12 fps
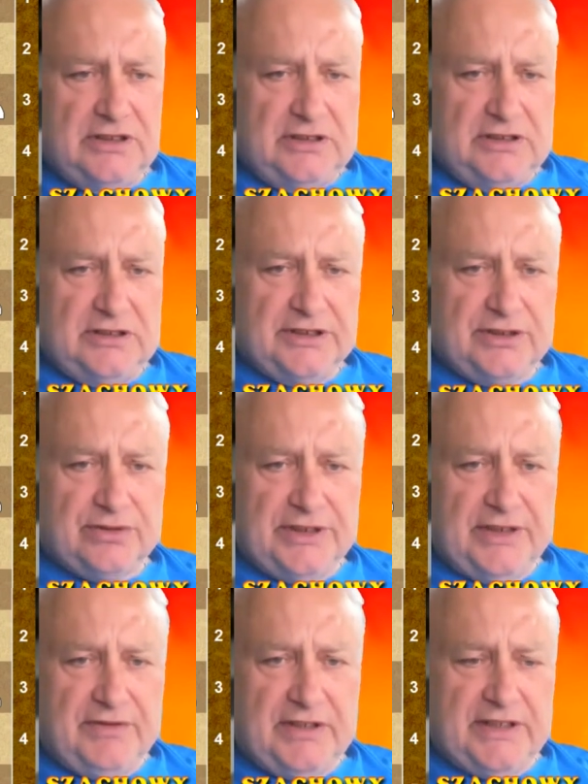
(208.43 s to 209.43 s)
i tu
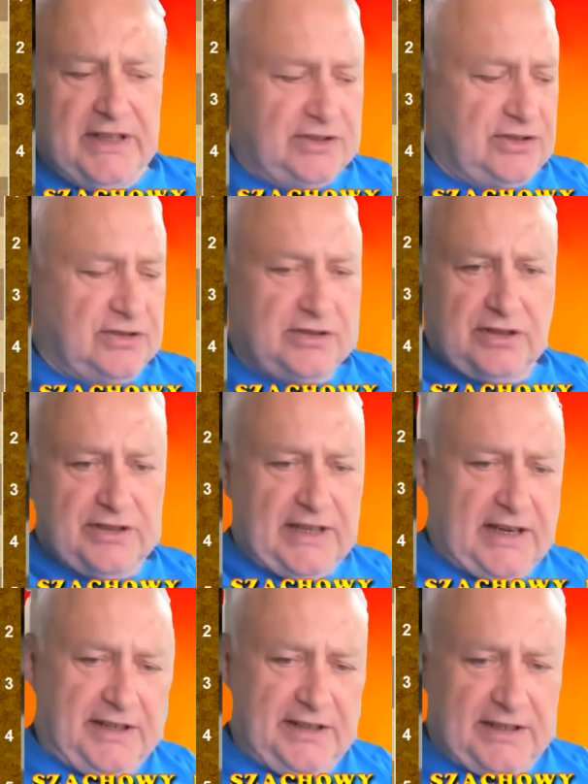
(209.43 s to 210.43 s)
nie widać co
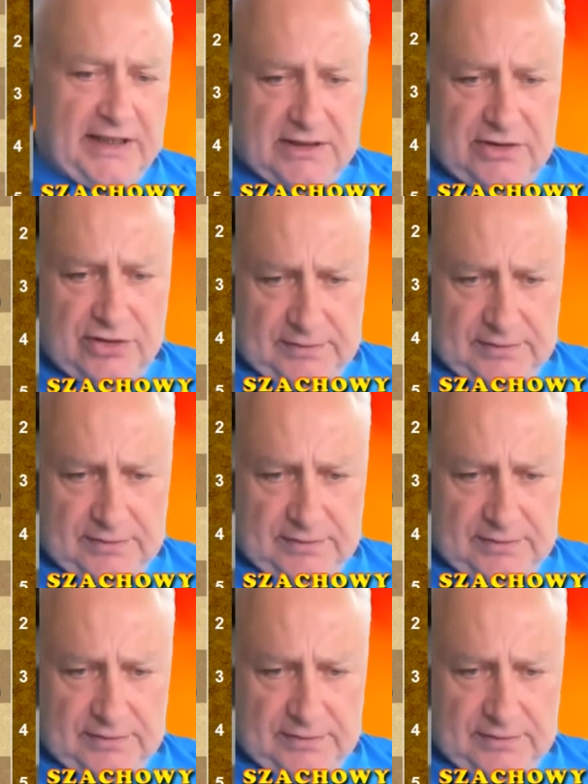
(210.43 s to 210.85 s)
dalej grać.